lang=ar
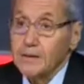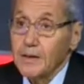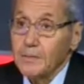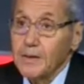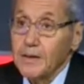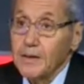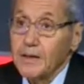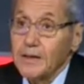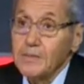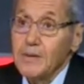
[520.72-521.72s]
طيب
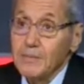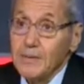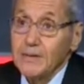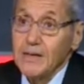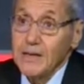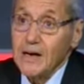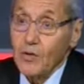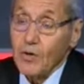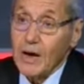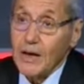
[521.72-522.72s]
القيمه الماديه
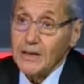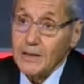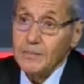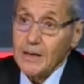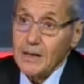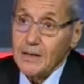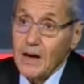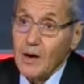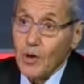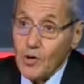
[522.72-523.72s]
لو قيمنا
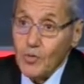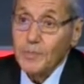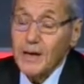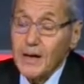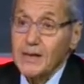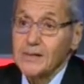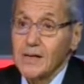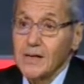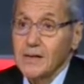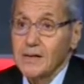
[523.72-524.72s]
او قومنا
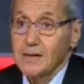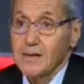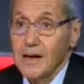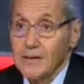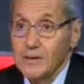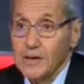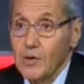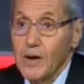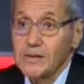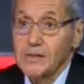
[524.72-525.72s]
هذا الهدر
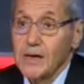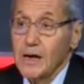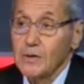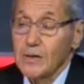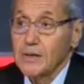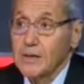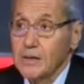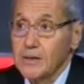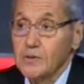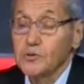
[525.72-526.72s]
او هذا او
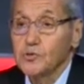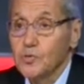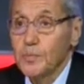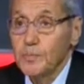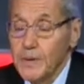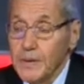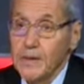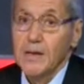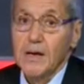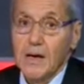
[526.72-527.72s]
الاسلوب
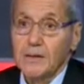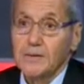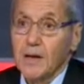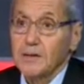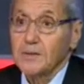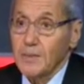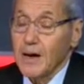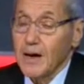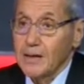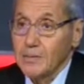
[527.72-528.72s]
من التعاطي
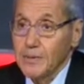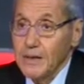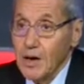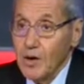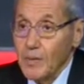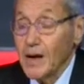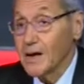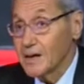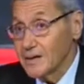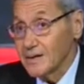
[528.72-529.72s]
مع البيئة
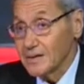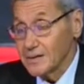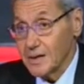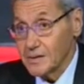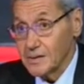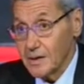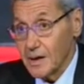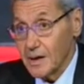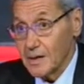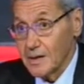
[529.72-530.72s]
ومع آه، قطاع
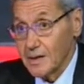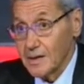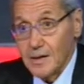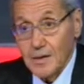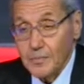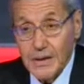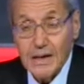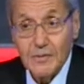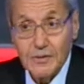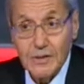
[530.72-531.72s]
الزراعة
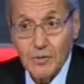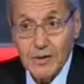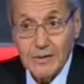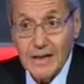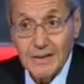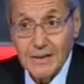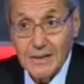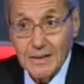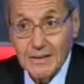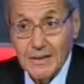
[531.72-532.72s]
بيكلف الدولة قد
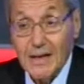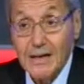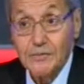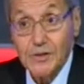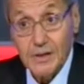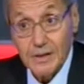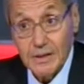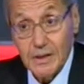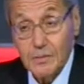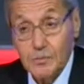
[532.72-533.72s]
إيه؟ تكاليف
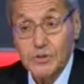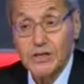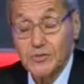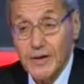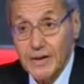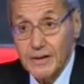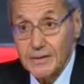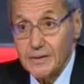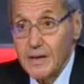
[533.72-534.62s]
صحية مستشفيات